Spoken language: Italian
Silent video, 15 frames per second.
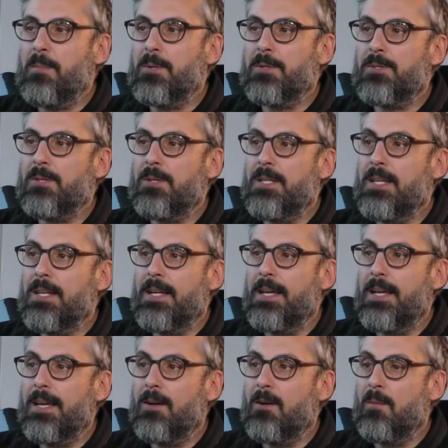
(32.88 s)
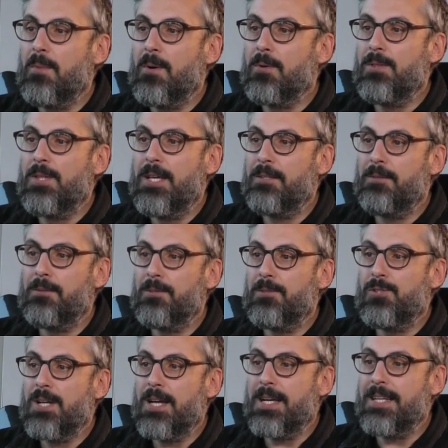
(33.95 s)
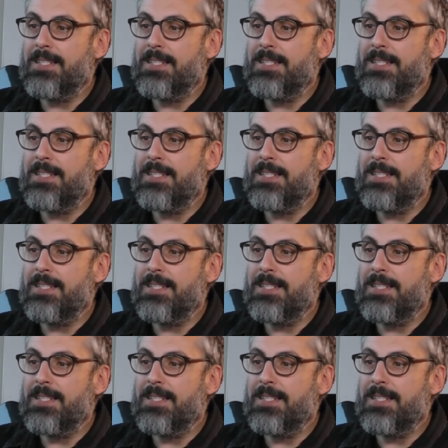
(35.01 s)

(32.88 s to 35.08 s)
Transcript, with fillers: posso dire, come ho detto già,